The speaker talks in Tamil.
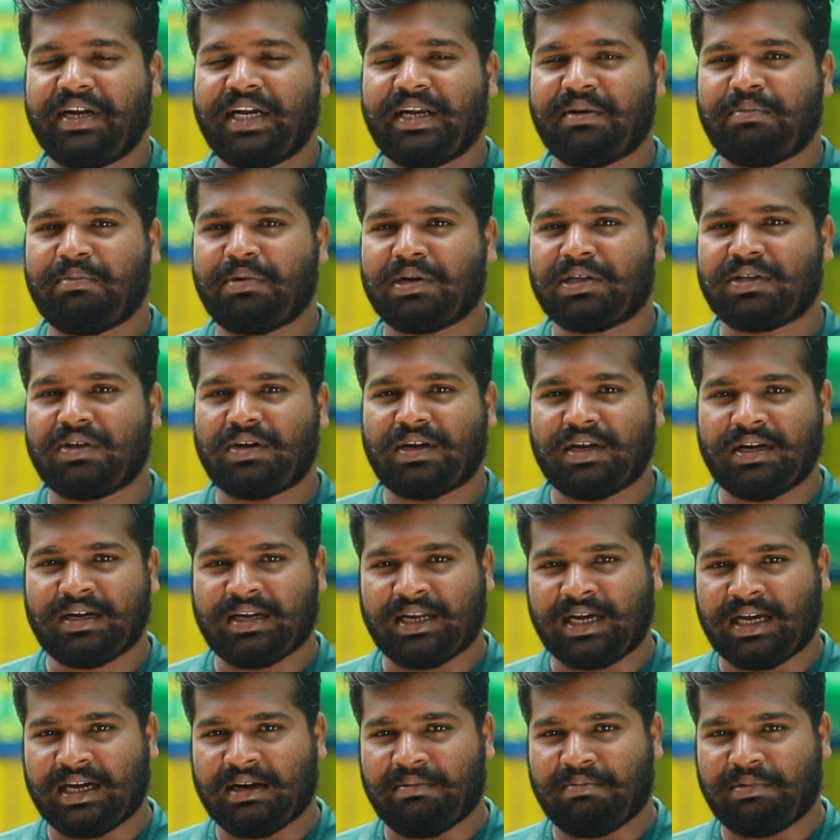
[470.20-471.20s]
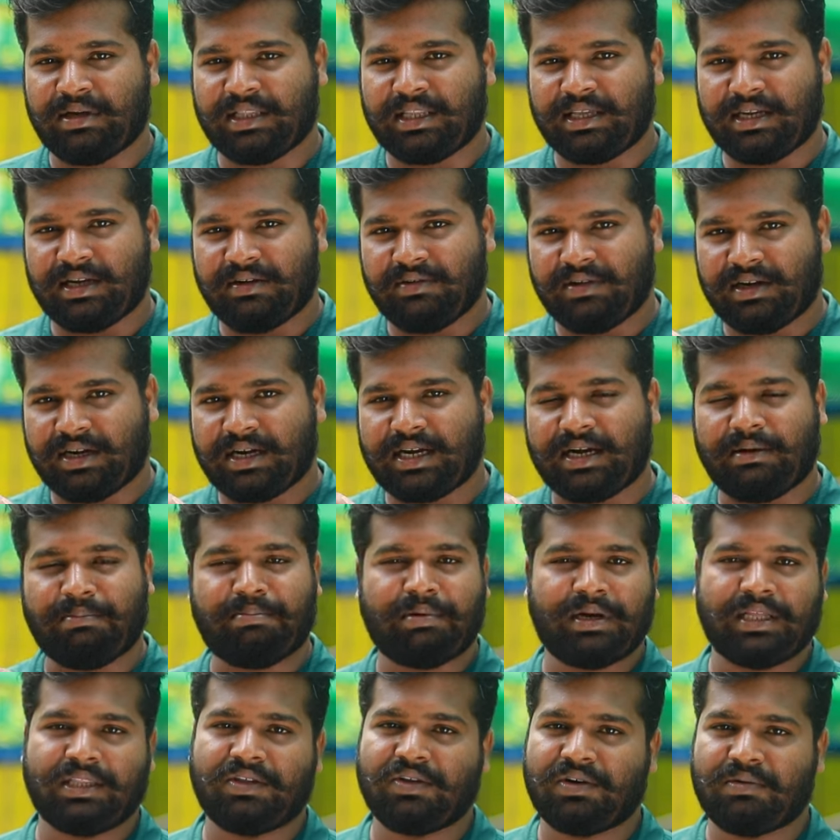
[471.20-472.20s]
ஃபீடை பொறுத்த வரைக்கும் நாங்கள் பார்த்தீங்கன்னா வெறும்
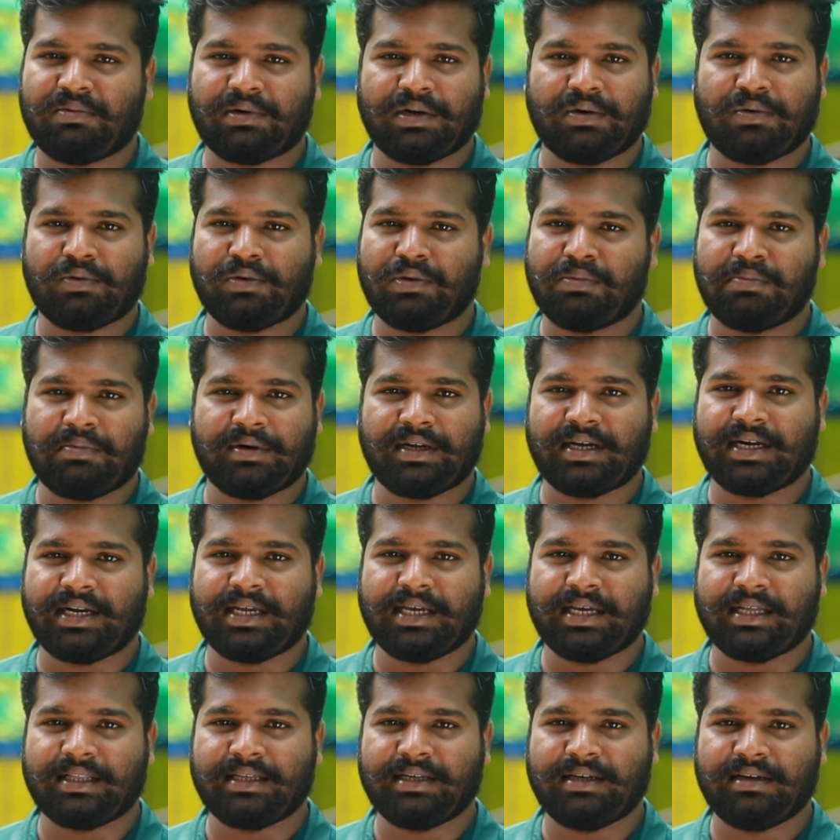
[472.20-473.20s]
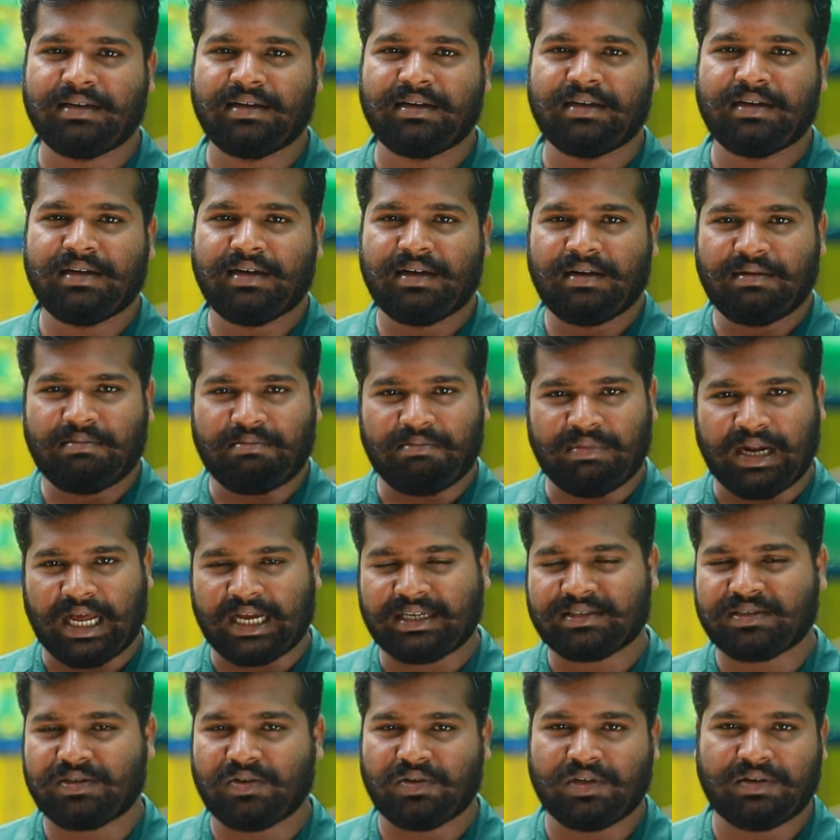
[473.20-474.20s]
கம்பெனி தீவனம் மட்டும் கொடுப்போன்னு கிடையாது
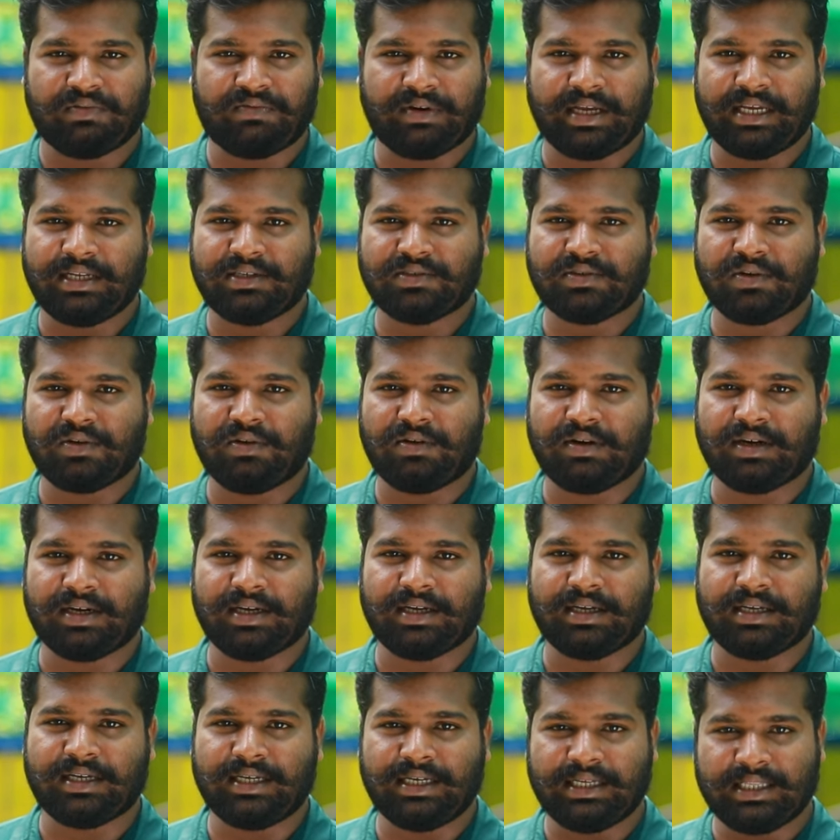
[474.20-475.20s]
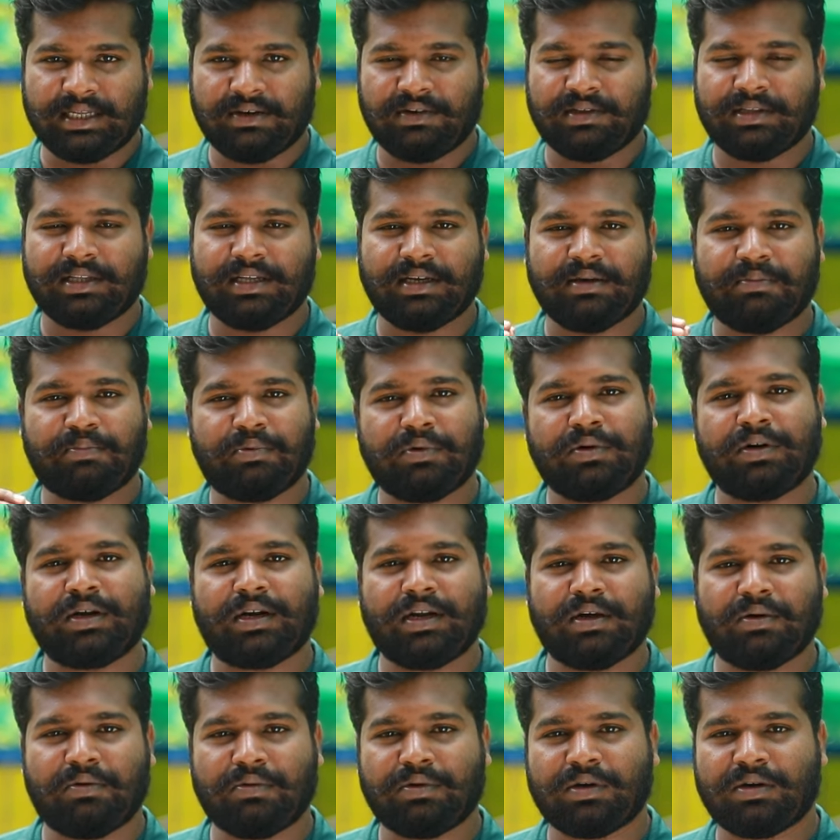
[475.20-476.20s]
பிளாக் சோயா ஃப்ரைன்னு சொல்லுவாங்க இதை வந்து
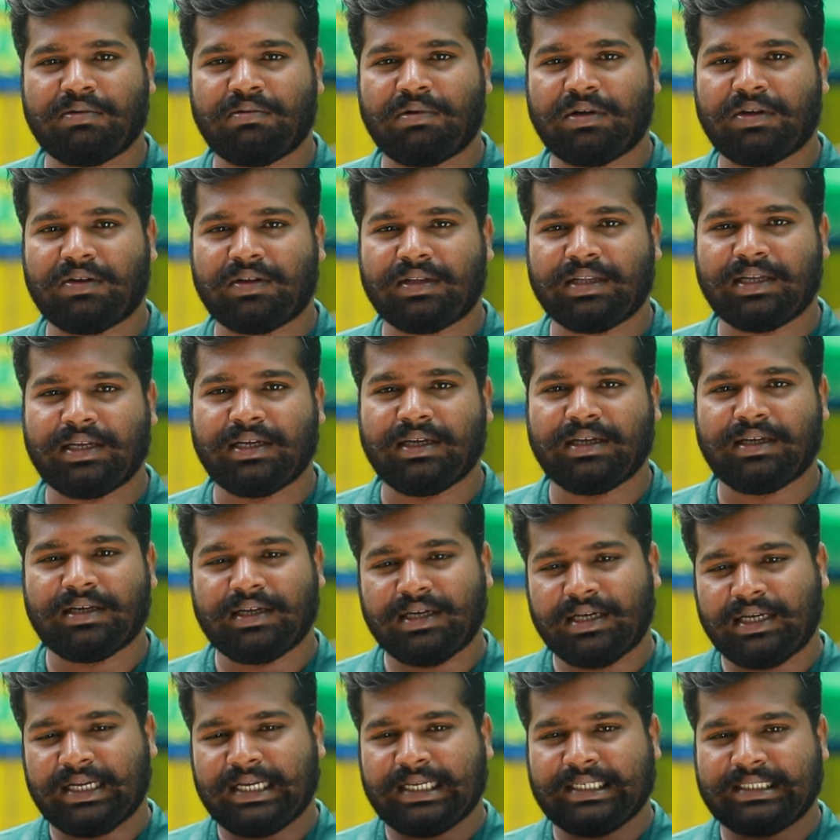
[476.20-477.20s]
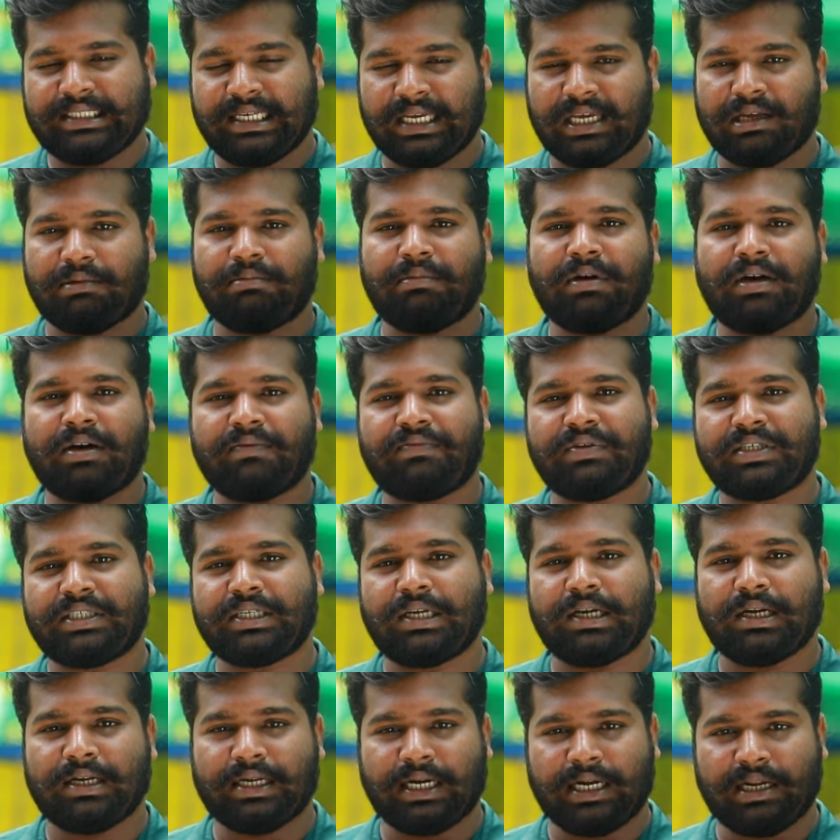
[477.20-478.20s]
புழுக்கில் கொடுக்கும்போது வந்து சீக்கிரமாக
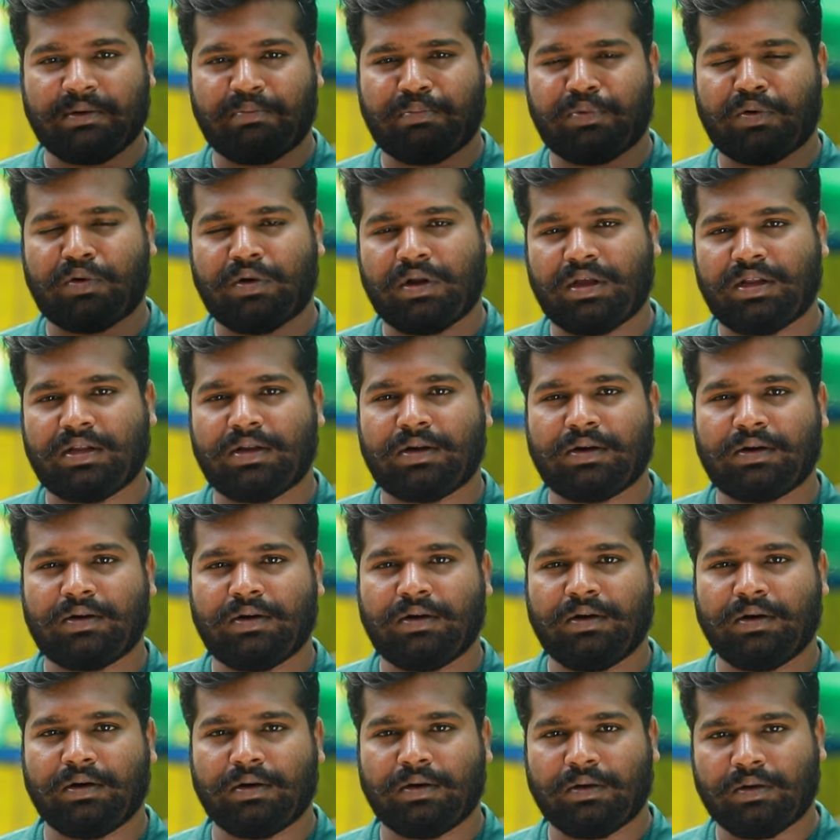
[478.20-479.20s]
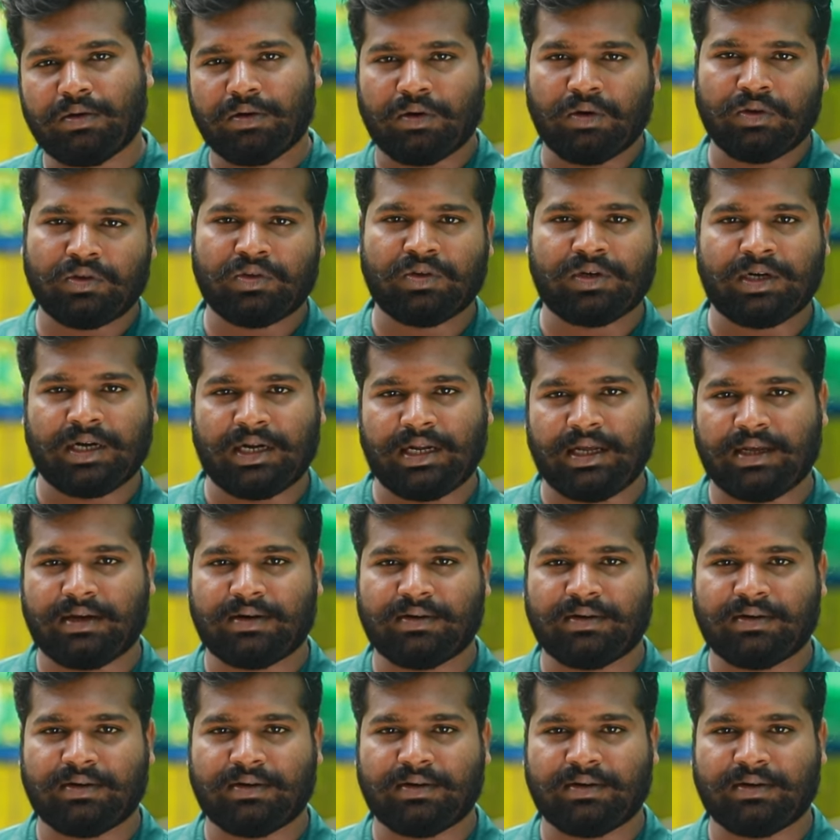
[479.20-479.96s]
ஃபிஷ்ஷிங்களுக்கு நல்லா ப்ரோட்டீன் இருக்கும் க்ரோத்தும் நல்லா